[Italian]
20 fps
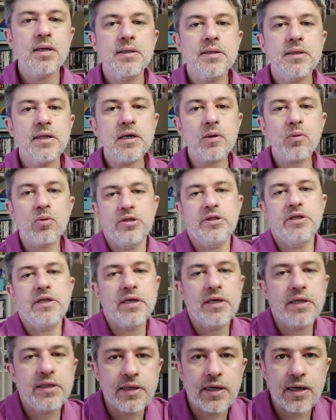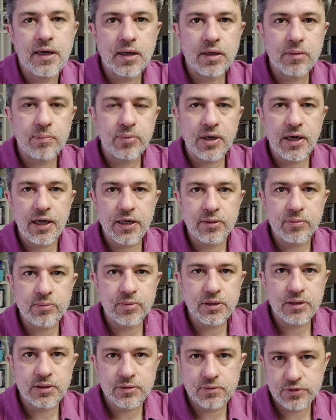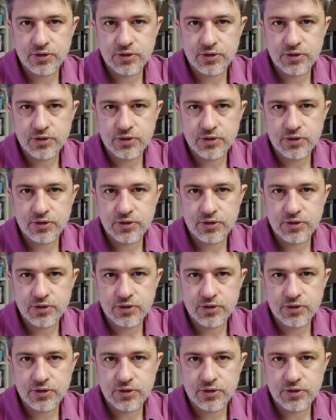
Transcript: Nella quotidianità Prime,